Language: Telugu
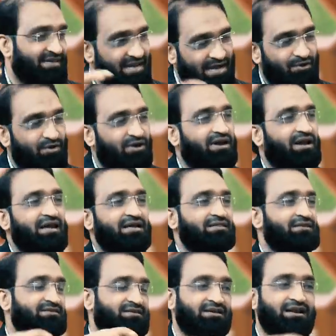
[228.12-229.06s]
ఏ ఒక్క రాయి
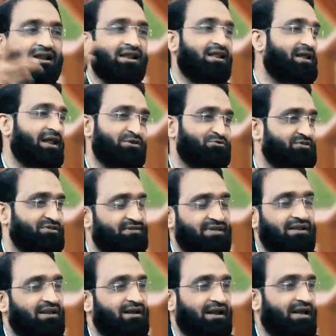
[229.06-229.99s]
తీసే నల్లరాయి వస్తుంది
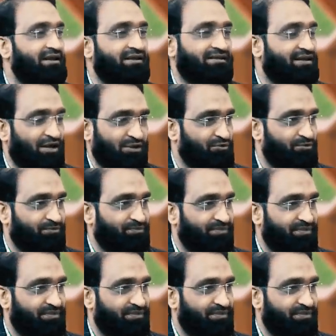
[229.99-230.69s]
తెల్లరాయి అనేది రాదు